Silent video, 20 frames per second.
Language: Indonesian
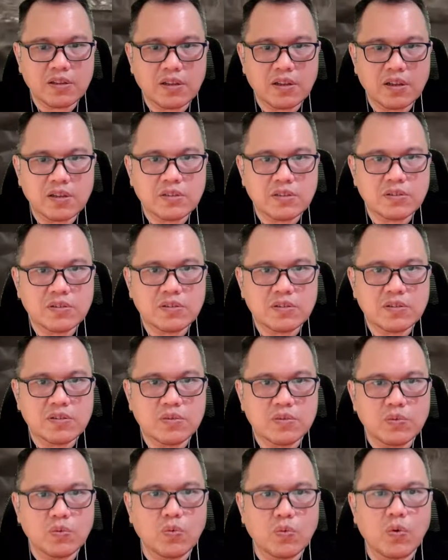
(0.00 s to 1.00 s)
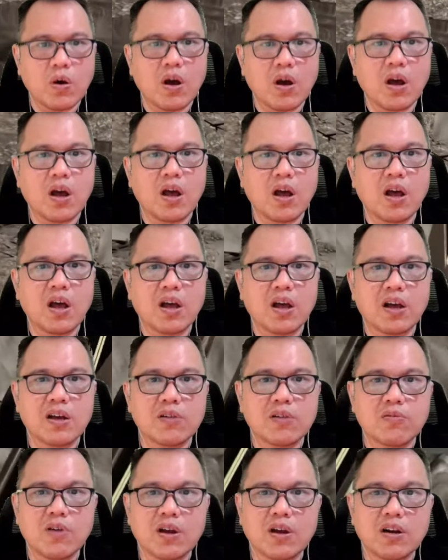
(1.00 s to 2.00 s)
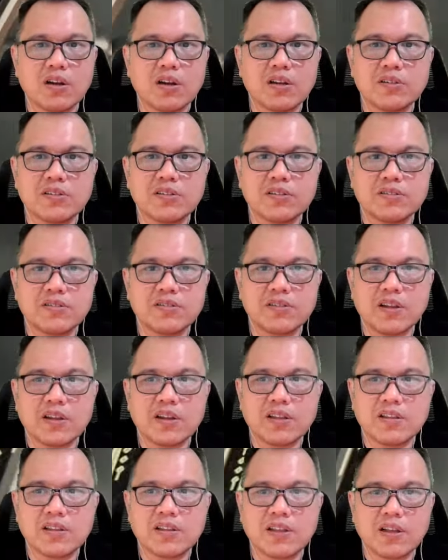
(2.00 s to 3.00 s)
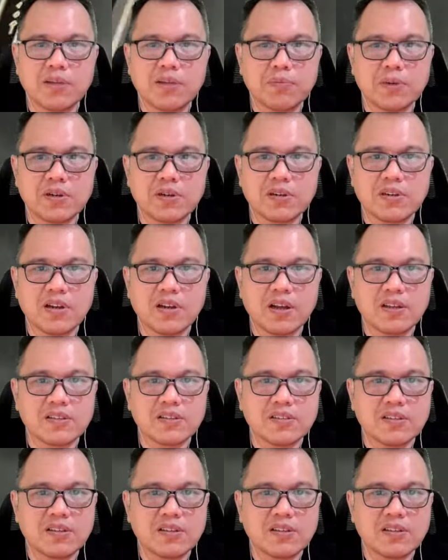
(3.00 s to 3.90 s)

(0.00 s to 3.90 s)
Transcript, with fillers: lihat, guys. Wah, ngeluarin senjata pedang